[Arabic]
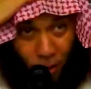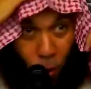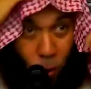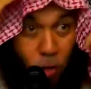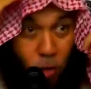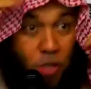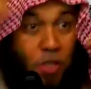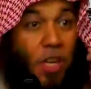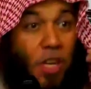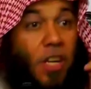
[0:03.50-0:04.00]

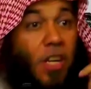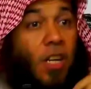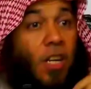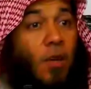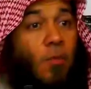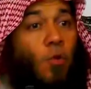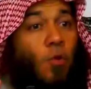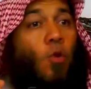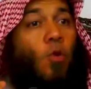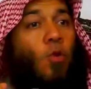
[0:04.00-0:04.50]
يقول
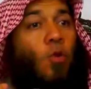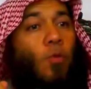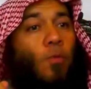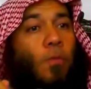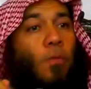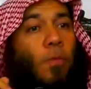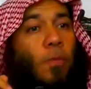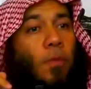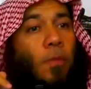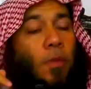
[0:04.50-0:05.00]
جنبوا
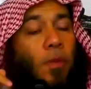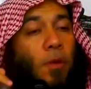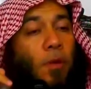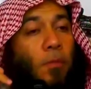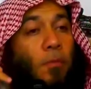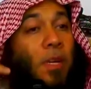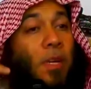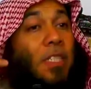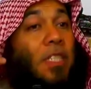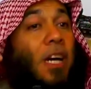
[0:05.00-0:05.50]

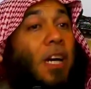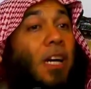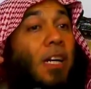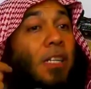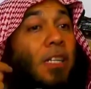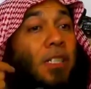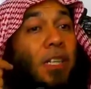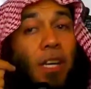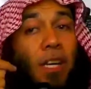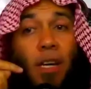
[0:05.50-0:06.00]

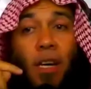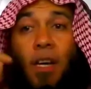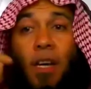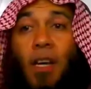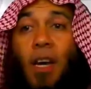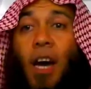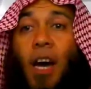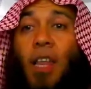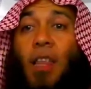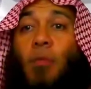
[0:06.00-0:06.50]
مجالسنا
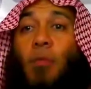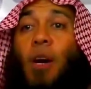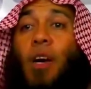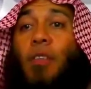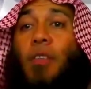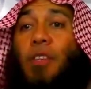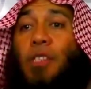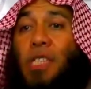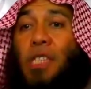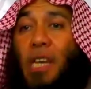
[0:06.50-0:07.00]
هذا
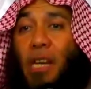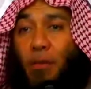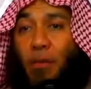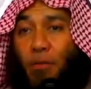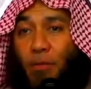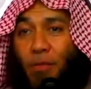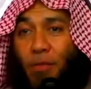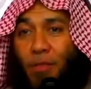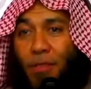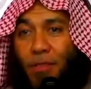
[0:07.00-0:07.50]
بعض
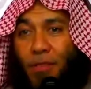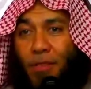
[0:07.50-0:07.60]
السلف